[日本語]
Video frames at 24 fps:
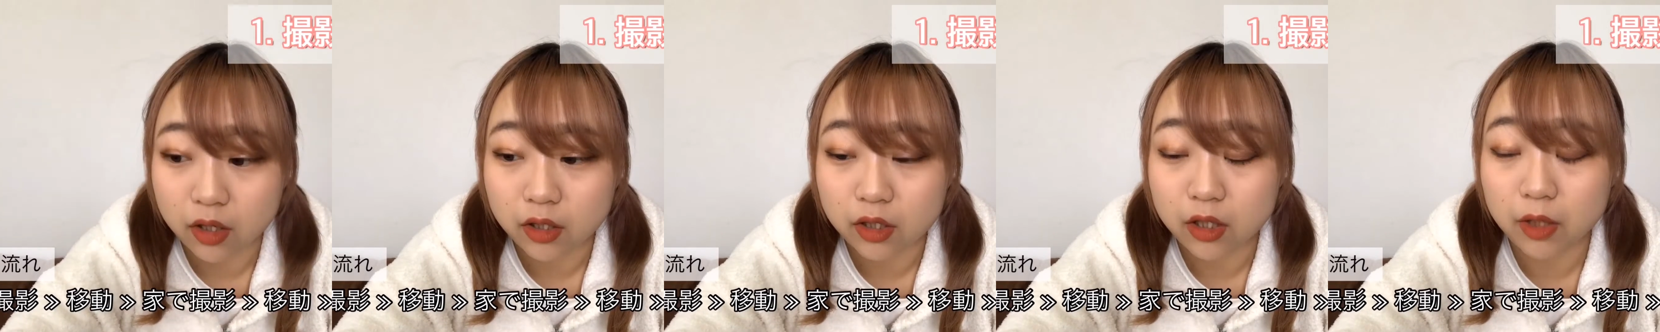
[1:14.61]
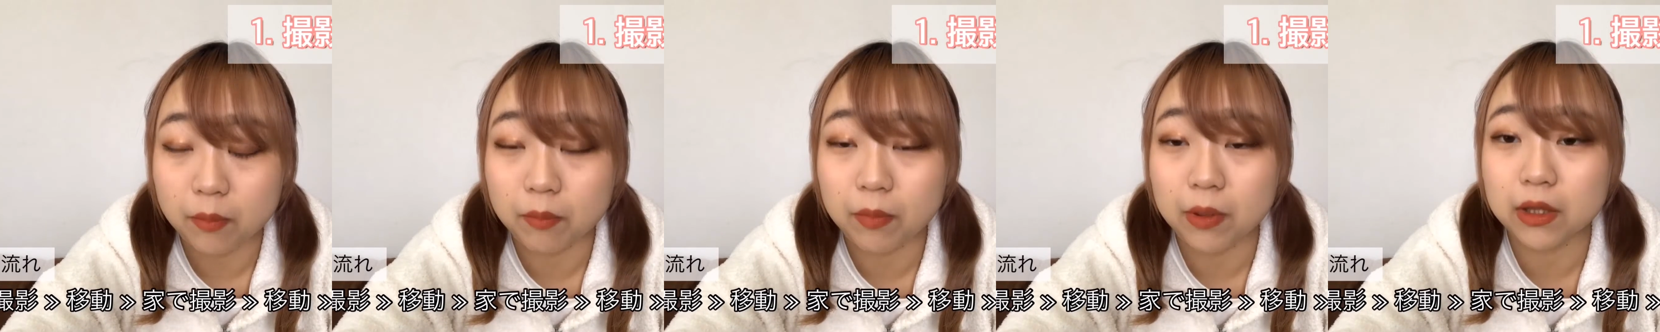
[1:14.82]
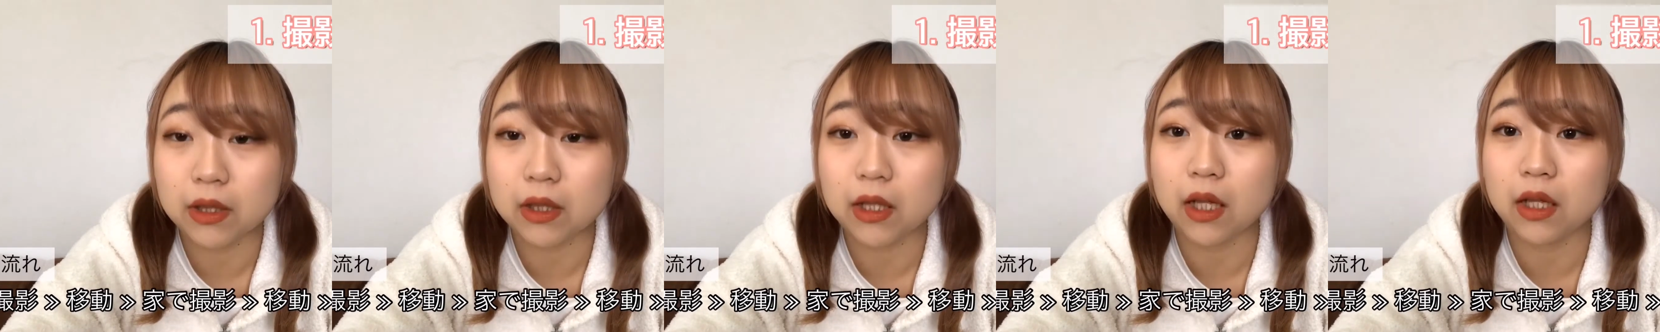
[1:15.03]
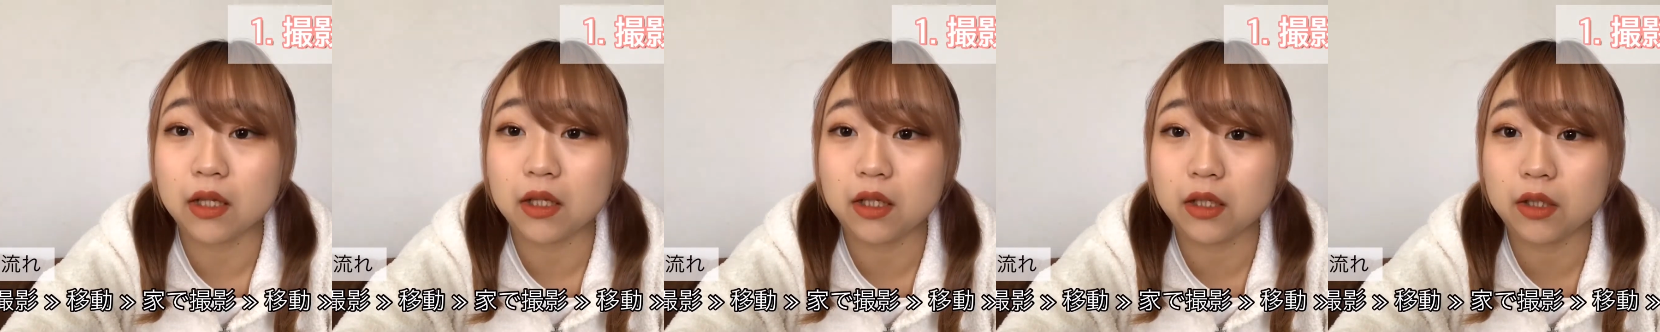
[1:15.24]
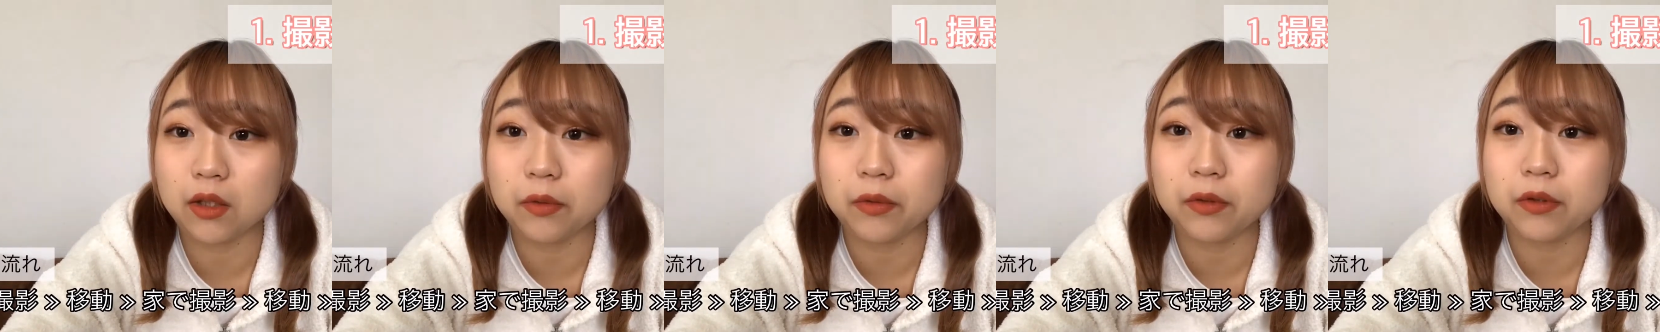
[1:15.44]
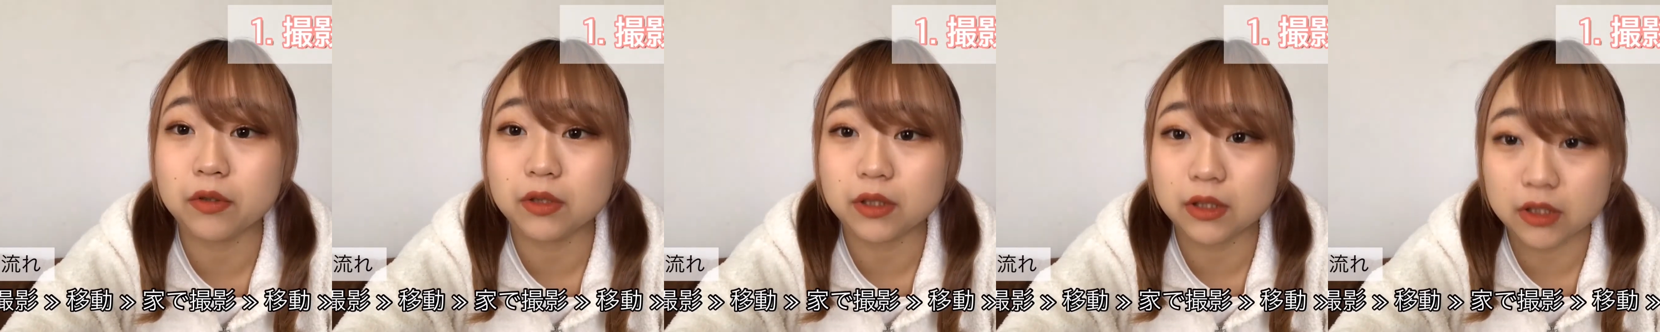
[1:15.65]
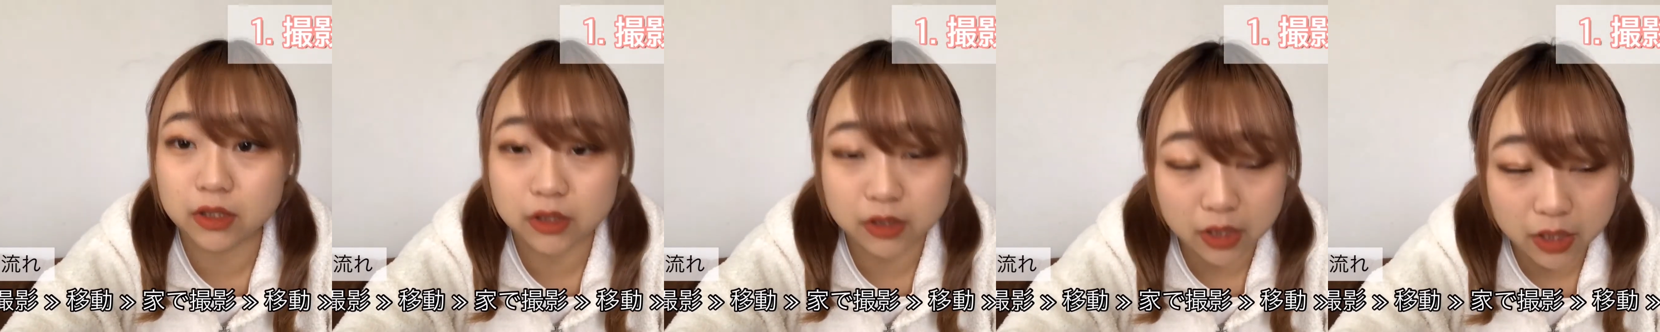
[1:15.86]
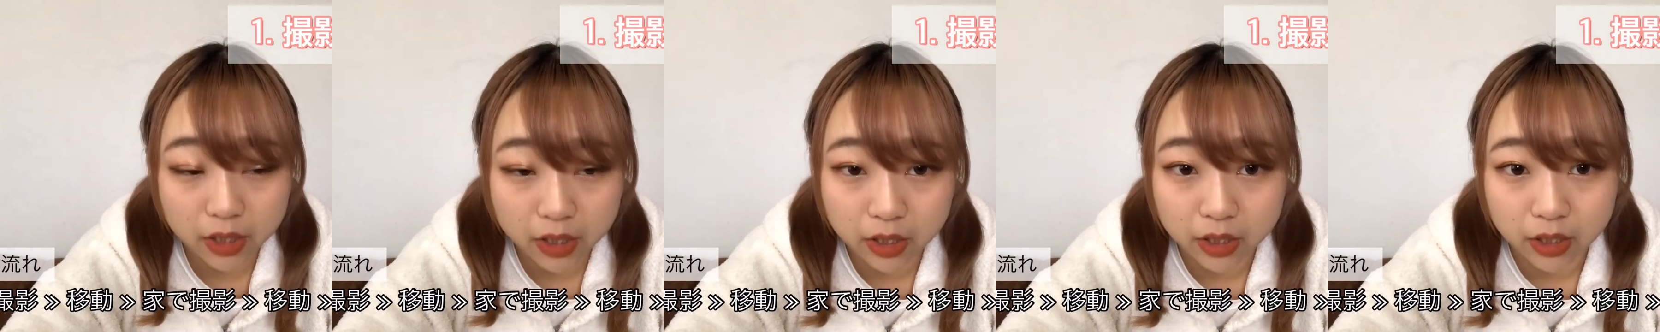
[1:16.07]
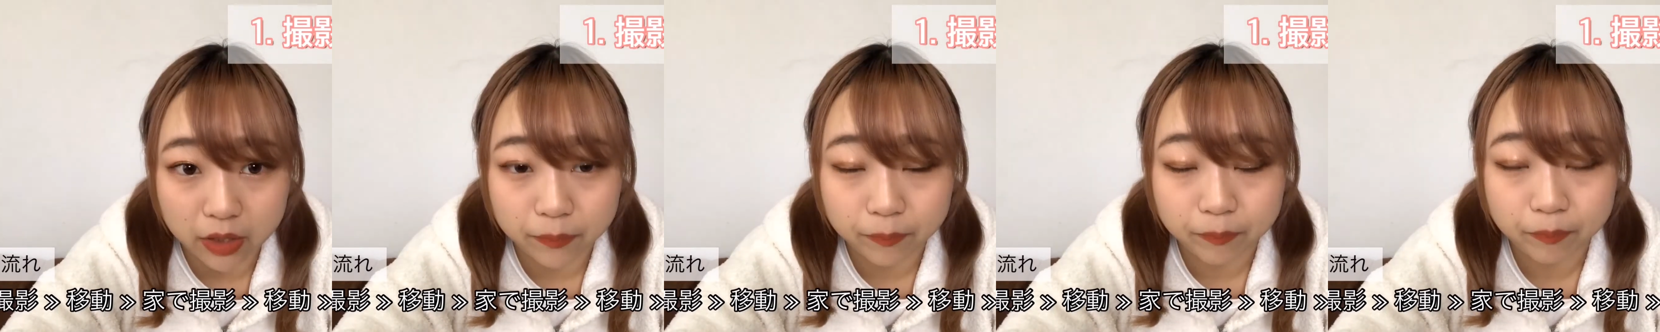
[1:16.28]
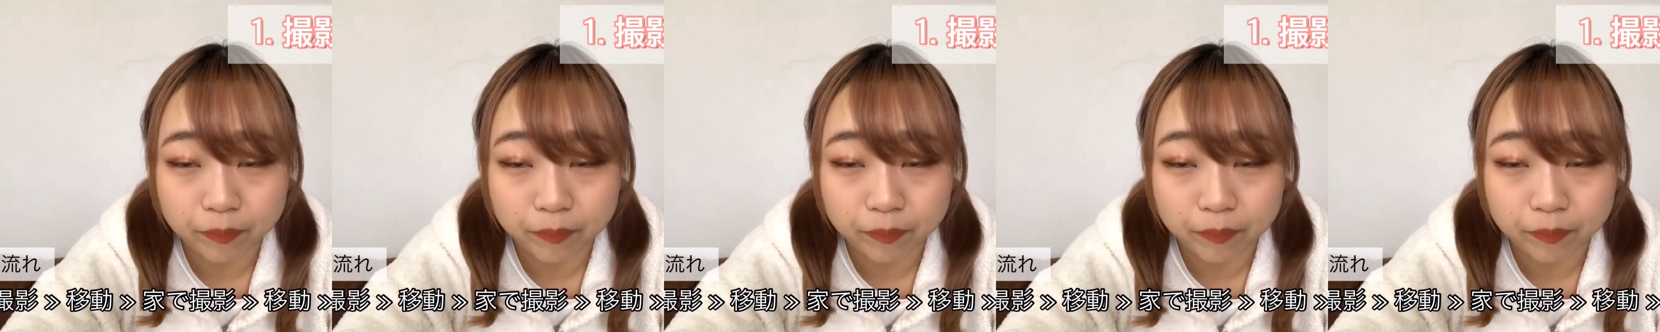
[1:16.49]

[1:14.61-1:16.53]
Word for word: でまた移動して